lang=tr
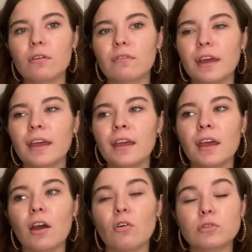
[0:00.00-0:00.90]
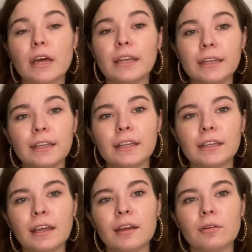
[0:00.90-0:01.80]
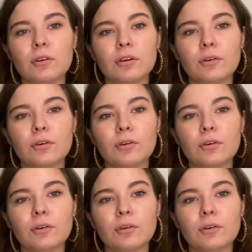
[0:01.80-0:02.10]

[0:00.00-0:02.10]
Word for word: Ve özellikle de e,